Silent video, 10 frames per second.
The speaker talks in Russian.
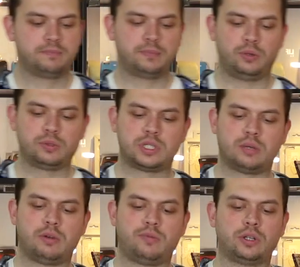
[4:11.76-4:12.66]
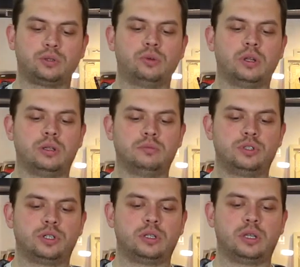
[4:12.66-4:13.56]
Обратите Плюс сама мне... фактура
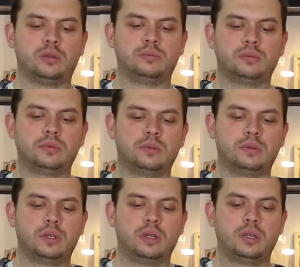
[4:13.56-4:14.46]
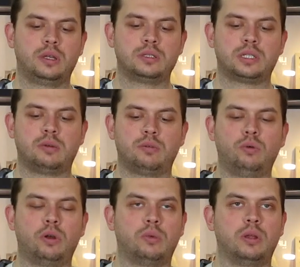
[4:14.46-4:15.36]
чехла, сама
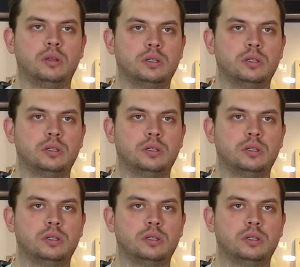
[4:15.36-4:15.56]
форма.